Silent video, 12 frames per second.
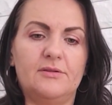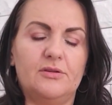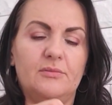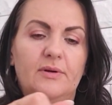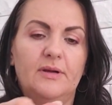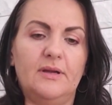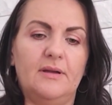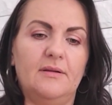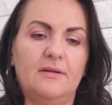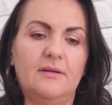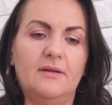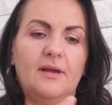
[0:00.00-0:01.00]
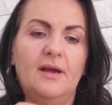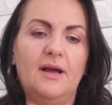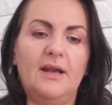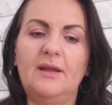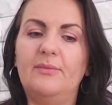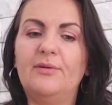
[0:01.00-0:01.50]
Trzeba je.
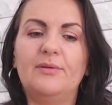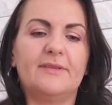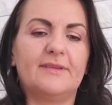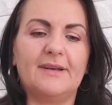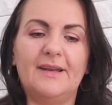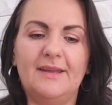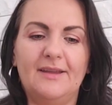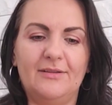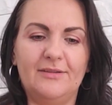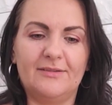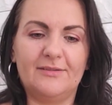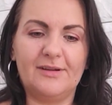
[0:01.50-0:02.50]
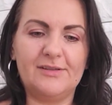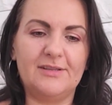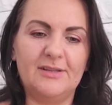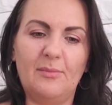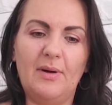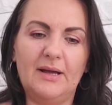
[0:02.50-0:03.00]
Ale były sklejone,
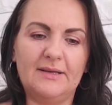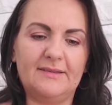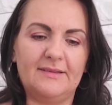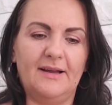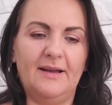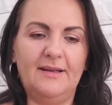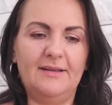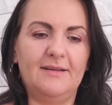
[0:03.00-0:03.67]
słuchajcie, na maksa.